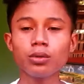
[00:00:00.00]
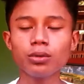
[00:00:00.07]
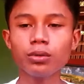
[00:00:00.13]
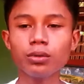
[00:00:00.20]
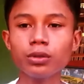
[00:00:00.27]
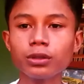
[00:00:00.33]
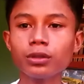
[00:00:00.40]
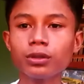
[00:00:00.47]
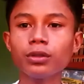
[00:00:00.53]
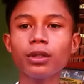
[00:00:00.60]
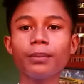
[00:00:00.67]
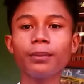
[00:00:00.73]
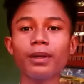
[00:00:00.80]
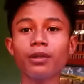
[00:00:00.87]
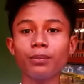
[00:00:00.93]
kung gusto
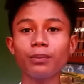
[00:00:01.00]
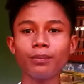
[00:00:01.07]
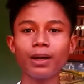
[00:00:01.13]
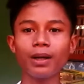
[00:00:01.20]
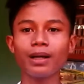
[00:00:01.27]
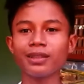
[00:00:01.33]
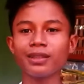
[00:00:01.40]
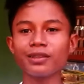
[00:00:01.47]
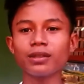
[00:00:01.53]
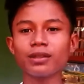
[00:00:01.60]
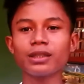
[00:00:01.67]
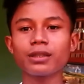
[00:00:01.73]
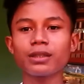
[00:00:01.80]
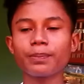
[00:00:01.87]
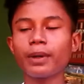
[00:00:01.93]
nyo naman yung vlog nyo
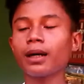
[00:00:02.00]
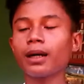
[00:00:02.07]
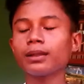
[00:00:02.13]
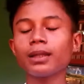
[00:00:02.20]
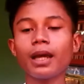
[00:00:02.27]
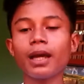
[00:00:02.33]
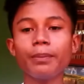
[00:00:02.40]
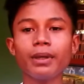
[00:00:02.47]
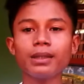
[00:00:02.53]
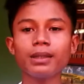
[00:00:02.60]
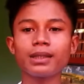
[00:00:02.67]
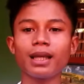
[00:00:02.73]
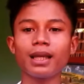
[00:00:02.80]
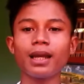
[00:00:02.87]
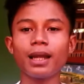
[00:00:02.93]
is pang diving
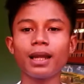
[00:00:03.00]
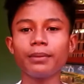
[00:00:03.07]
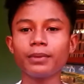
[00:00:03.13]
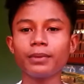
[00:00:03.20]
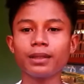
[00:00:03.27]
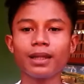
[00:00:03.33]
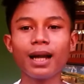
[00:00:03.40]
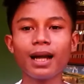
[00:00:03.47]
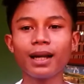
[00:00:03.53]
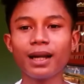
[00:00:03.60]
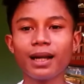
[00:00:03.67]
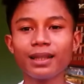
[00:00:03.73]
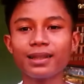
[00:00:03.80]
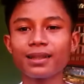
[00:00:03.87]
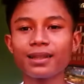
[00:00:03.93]
sa ilalim ng
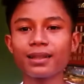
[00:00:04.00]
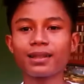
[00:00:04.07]
dagat